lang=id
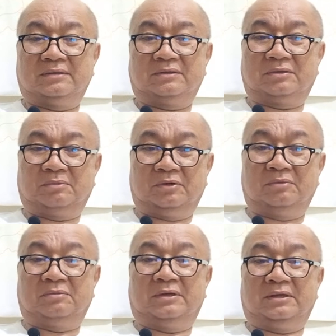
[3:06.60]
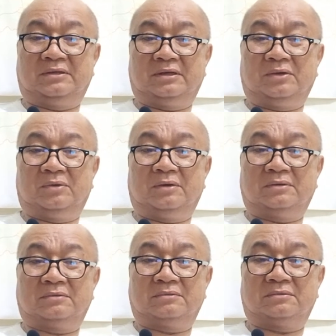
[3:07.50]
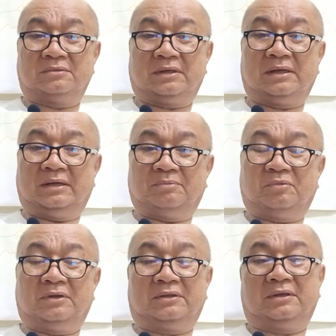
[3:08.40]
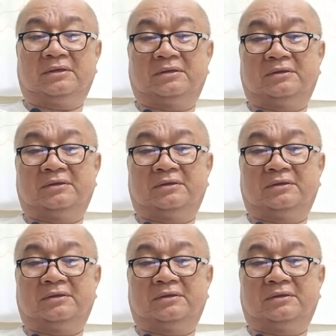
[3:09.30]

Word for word: Sebelum dia jadi ahli politik,